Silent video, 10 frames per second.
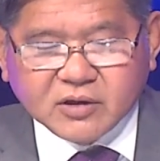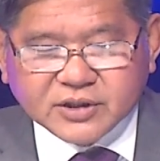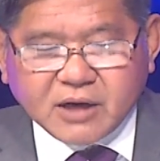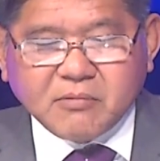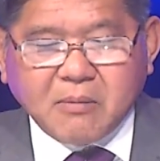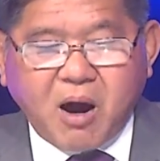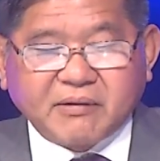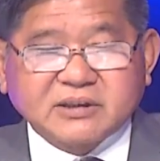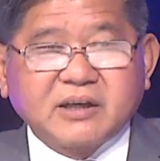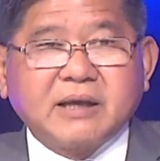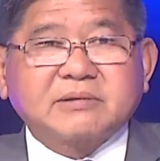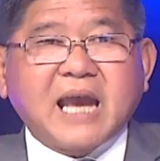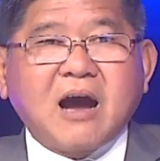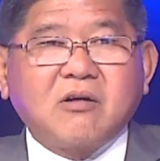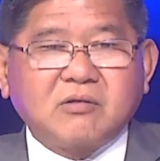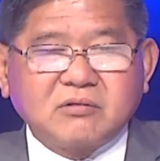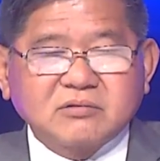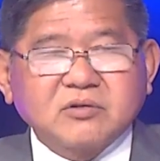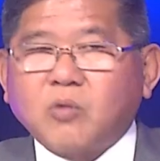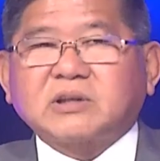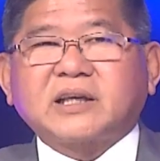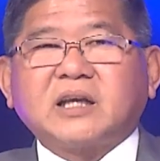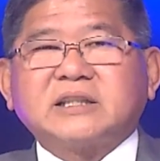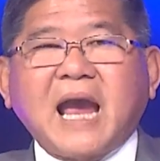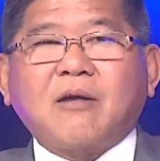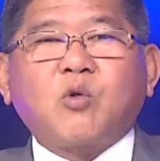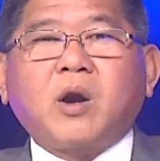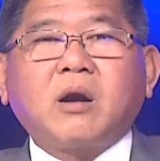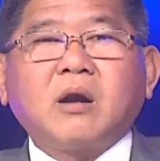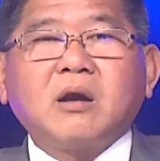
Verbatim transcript: Nhưng mà bỏ vào thời điểm xạo cũng thành hình xạo luôn.